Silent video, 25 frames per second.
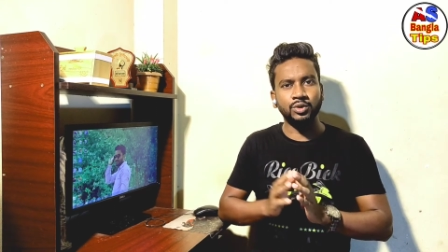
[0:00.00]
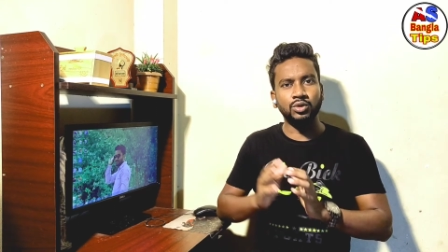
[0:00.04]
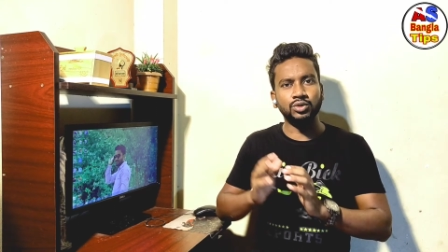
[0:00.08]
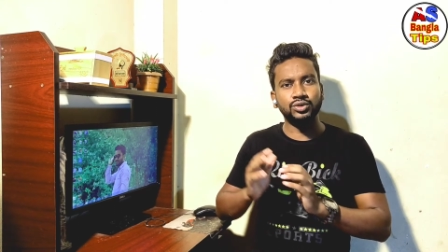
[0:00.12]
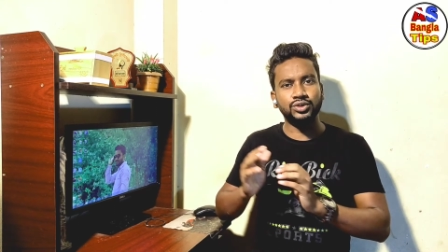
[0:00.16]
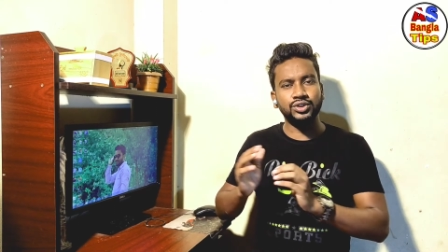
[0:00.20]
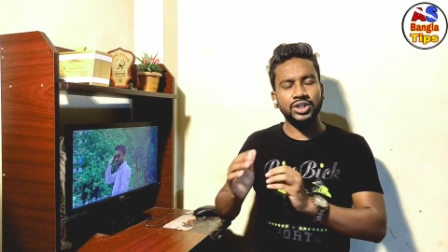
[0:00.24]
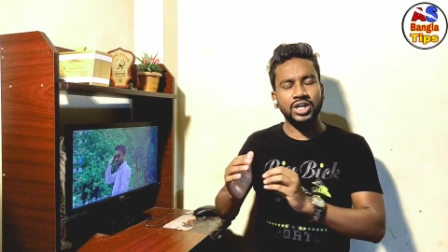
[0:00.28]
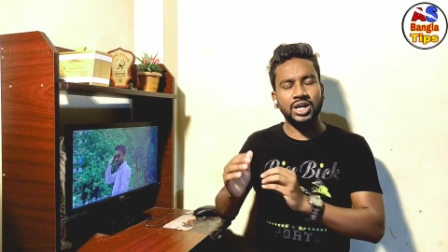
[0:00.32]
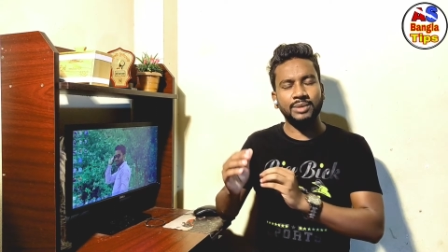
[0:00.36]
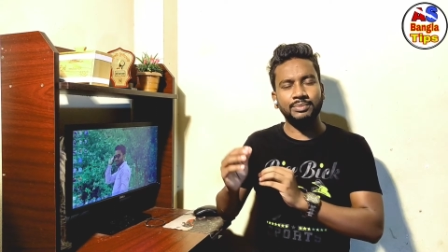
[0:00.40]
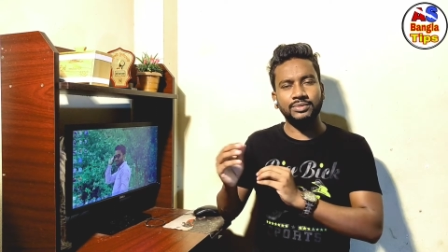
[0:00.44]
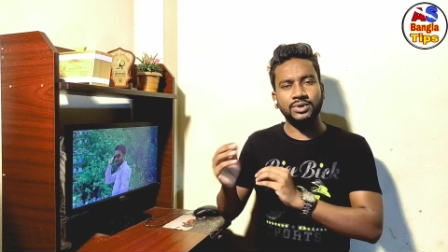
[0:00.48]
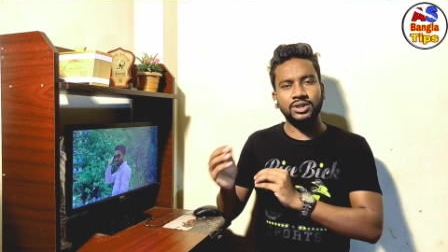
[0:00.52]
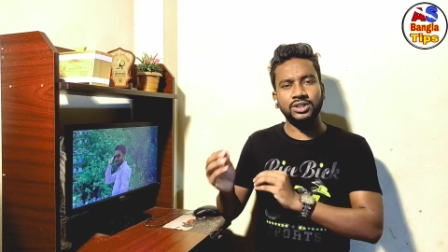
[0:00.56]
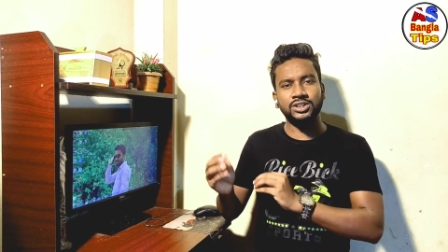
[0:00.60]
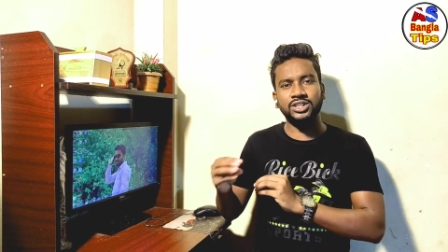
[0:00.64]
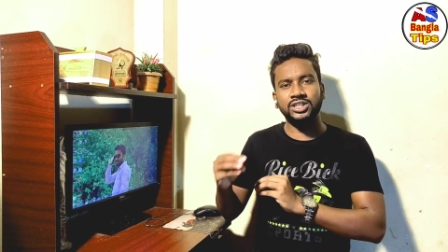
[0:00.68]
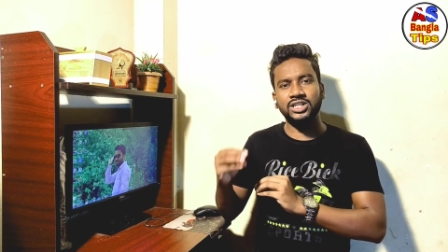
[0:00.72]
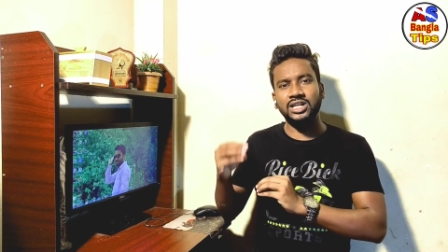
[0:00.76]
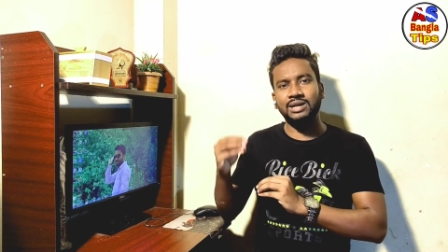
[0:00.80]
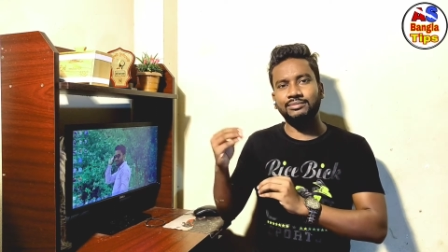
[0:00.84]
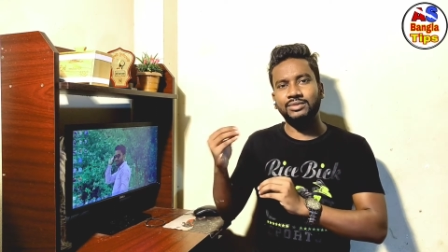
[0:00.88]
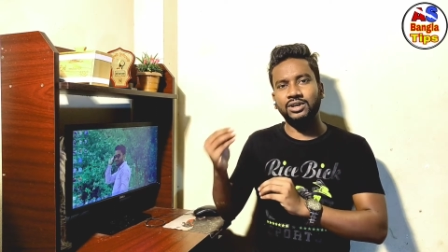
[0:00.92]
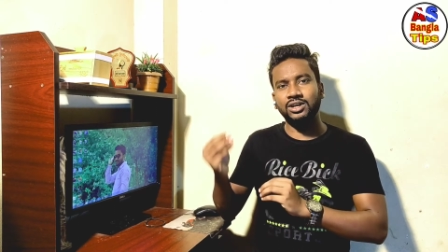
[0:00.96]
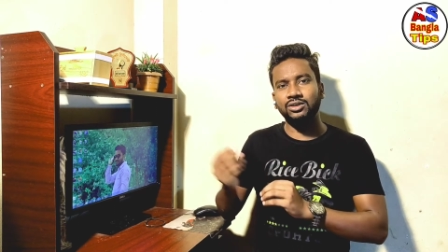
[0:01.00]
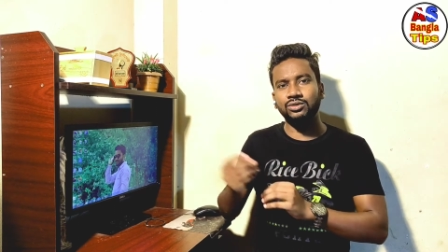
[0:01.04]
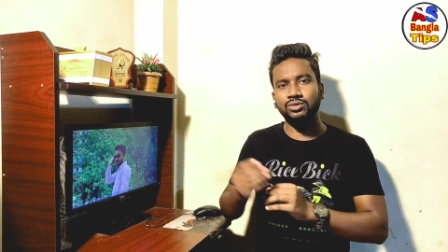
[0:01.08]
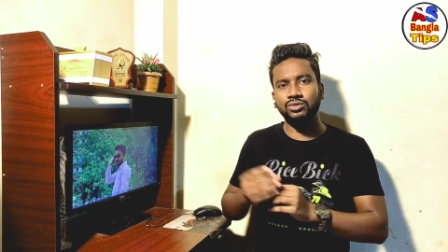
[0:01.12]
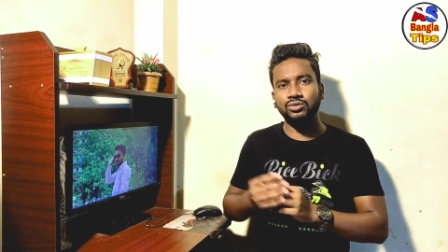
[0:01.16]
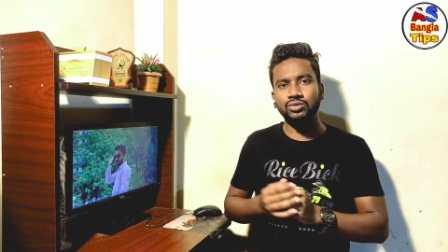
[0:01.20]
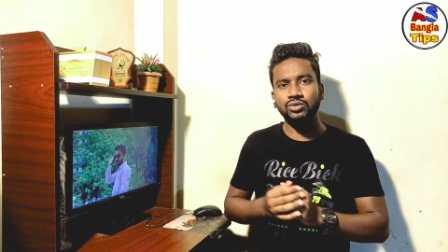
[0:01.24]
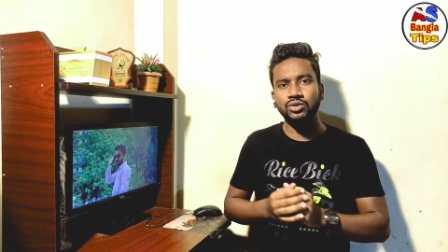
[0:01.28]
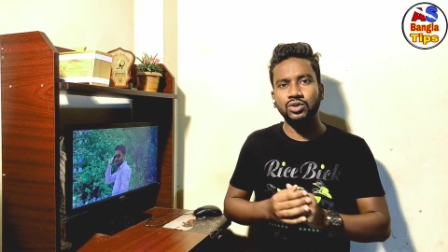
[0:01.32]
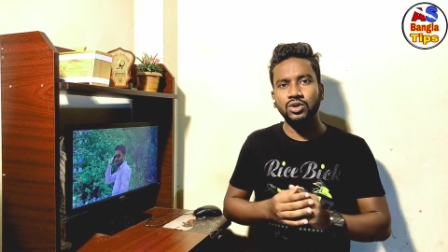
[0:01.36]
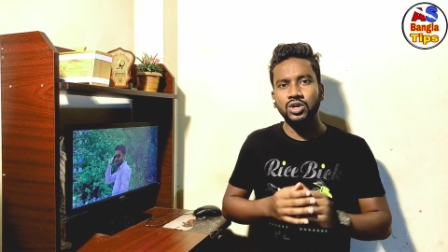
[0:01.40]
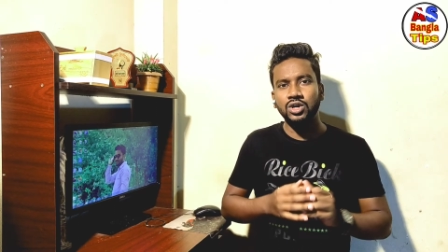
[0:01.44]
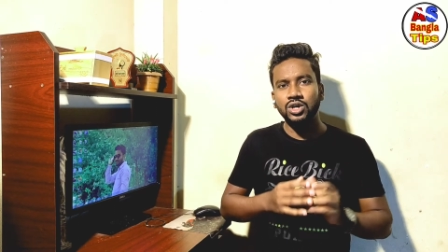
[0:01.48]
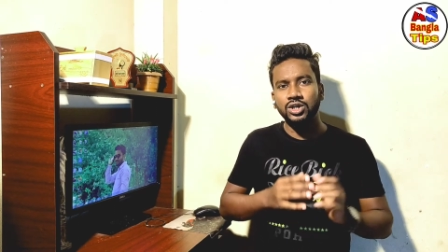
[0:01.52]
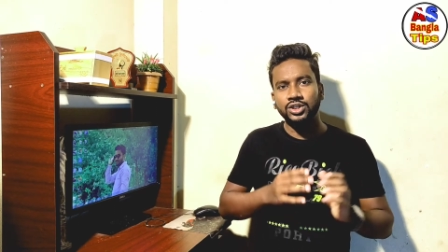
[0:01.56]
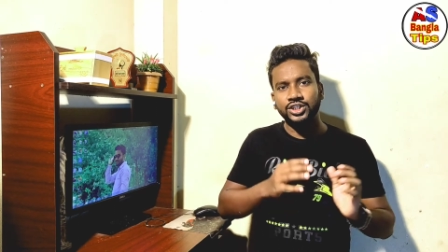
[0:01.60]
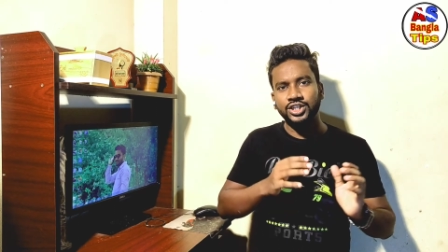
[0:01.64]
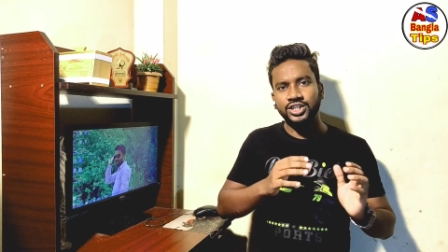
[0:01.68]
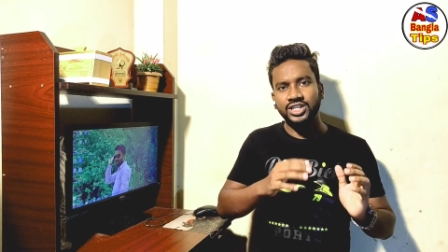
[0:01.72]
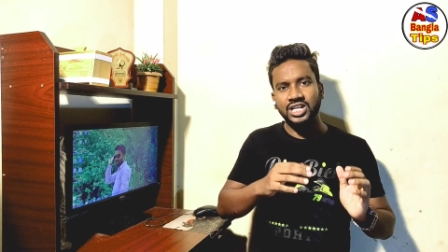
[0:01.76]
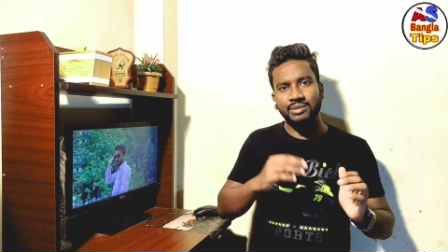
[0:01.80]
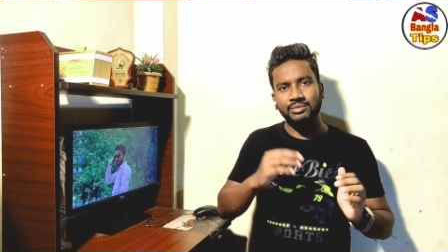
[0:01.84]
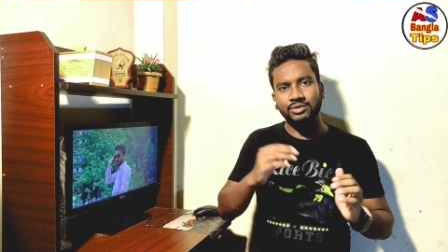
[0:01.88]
গুছিয়ে আপনার সেই নামটা কিন্তু সেই